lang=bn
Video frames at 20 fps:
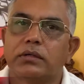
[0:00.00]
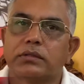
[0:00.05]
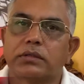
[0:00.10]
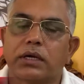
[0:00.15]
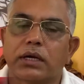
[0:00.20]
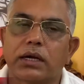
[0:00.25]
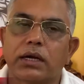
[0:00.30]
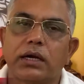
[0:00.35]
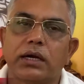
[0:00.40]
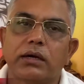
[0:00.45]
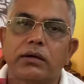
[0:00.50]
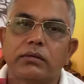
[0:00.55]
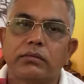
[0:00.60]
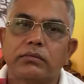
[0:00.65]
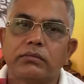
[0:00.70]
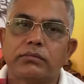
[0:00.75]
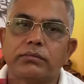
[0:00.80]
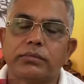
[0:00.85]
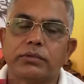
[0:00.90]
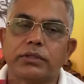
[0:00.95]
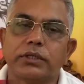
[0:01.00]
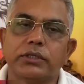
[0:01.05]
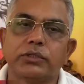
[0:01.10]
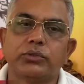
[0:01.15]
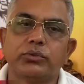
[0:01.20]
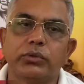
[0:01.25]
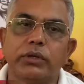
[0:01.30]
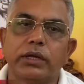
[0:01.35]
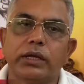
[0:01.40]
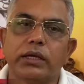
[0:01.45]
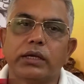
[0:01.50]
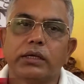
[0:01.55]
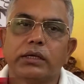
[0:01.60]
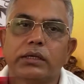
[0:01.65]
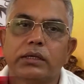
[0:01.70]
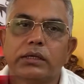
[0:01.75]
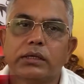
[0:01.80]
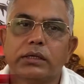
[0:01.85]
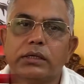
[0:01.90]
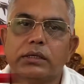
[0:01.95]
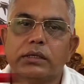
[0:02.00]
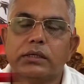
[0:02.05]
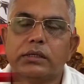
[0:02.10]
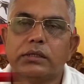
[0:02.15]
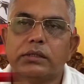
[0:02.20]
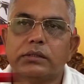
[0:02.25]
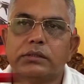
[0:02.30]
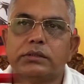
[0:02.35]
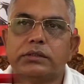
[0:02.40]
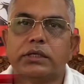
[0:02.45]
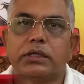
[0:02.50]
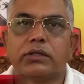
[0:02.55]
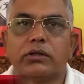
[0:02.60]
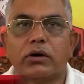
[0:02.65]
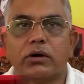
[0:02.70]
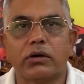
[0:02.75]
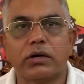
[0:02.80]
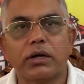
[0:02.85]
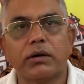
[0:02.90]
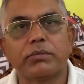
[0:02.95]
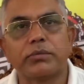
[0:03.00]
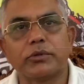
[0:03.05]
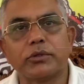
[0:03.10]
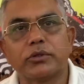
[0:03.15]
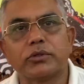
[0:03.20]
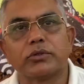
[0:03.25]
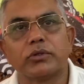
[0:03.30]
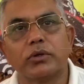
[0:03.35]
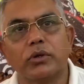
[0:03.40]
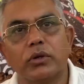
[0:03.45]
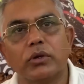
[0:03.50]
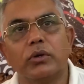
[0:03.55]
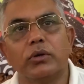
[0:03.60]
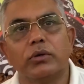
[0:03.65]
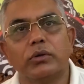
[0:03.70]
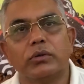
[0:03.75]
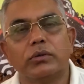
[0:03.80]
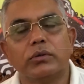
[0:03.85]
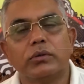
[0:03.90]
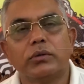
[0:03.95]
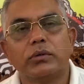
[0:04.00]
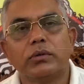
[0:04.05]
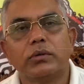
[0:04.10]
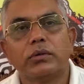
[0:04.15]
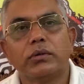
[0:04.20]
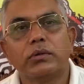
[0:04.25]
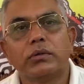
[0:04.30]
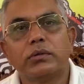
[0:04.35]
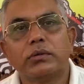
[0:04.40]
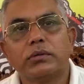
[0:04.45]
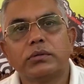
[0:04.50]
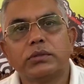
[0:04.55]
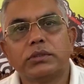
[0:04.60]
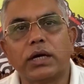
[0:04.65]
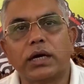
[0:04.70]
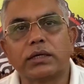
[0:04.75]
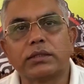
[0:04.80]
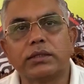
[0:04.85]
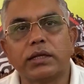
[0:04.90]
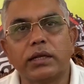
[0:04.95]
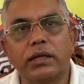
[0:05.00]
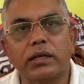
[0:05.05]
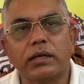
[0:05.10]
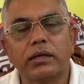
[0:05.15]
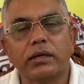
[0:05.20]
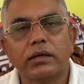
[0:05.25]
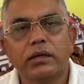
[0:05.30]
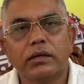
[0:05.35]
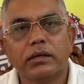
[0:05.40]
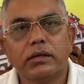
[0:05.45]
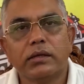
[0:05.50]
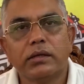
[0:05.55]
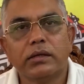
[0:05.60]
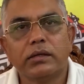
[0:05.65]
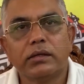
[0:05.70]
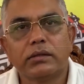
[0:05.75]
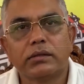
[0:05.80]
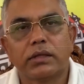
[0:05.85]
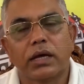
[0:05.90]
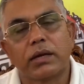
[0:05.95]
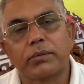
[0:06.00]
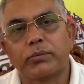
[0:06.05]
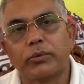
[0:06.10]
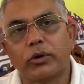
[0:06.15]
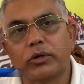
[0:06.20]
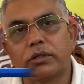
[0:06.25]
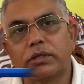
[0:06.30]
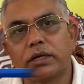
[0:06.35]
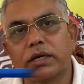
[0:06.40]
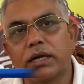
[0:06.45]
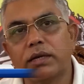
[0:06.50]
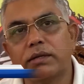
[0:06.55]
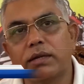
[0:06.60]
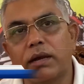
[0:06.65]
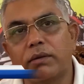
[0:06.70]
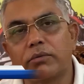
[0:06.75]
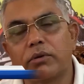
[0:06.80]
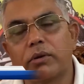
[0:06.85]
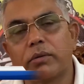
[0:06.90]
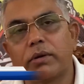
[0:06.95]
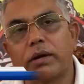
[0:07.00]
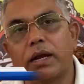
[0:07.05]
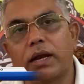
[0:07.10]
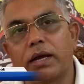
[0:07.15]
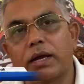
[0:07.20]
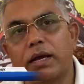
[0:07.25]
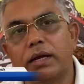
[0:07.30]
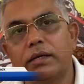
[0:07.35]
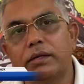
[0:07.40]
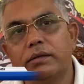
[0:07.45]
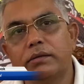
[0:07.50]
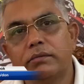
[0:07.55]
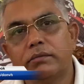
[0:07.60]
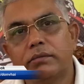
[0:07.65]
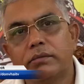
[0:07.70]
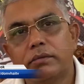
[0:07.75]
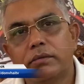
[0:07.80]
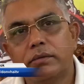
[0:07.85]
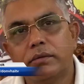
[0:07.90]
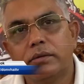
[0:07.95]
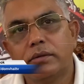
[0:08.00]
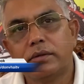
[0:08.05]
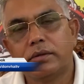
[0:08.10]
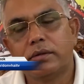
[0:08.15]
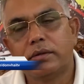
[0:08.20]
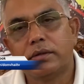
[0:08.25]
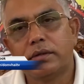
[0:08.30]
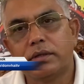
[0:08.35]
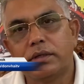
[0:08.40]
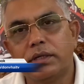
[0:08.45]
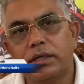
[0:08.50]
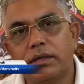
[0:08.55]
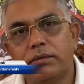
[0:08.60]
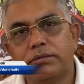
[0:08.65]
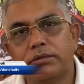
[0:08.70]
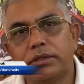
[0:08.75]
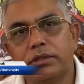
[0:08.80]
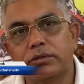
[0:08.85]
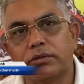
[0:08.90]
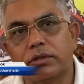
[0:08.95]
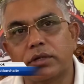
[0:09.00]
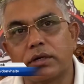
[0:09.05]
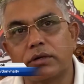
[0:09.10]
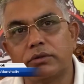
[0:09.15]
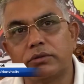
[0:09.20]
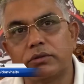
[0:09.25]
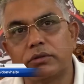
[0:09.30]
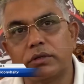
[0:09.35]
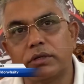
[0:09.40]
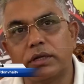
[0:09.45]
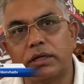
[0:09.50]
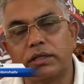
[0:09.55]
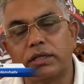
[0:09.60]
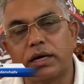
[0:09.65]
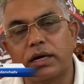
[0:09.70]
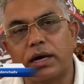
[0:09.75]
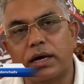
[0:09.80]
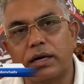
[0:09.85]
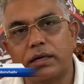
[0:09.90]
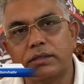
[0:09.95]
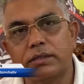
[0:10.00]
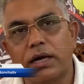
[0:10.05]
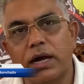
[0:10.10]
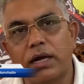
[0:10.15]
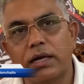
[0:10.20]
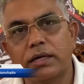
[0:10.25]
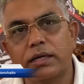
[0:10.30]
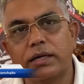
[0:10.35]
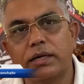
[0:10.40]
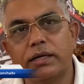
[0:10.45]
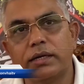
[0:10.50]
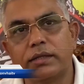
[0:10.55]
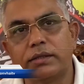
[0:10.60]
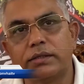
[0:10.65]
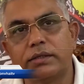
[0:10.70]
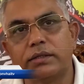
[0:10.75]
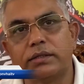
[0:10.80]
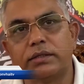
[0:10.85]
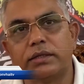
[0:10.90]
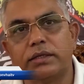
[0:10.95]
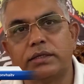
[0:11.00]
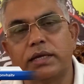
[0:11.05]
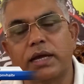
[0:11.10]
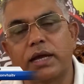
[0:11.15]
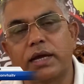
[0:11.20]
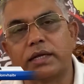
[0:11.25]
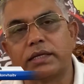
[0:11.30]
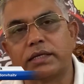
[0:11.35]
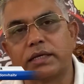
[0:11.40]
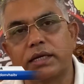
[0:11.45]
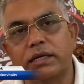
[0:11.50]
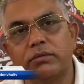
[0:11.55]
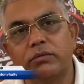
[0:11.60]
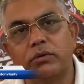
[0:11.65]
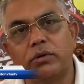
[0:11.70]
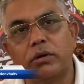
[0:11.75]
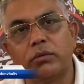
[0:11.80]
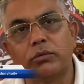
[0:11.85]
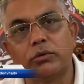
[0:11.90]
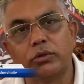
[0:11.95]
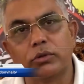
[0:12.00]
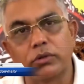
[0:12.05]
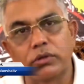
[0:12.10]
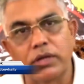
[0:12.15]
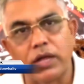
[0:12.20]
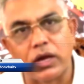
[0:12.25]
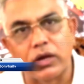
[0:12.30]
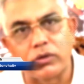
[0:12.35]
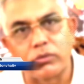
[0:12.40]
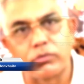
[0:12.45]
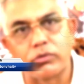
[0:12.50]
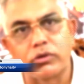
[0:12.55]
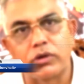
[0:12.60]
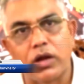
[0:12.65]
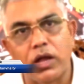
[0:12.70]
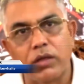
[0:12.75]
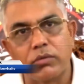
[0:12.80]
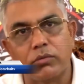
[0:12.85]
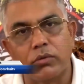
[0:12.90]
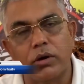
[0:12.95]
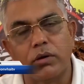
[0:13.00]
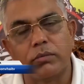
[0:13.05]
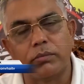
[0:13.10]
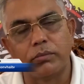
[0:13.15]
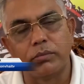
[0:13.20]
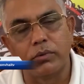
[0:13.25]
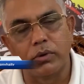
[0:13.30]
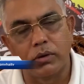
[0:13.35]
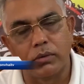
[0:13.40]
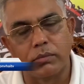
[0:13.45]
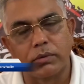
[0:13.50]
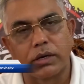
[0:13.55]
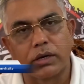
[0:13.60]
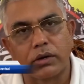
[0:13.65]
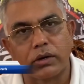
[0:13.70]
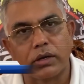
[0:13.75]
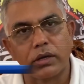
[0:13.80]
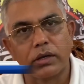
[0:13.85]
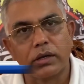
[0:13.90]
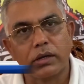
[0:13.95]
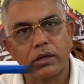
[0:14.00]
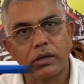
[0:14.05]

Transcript: সারা প্রদেশ জুড়ে যে ধর্ণা প্রদর্শন হলো চার তারিখ তারপর থেকেই রামনগর এলাকায় টিএমসি তথাগত নেতা জাহাঙ্গীরের নেতৃত্বে জায়গায় জায়গায় বোমা বন্দুক নিয়ে আক্রমণ করা হয় বোমা মারা হয়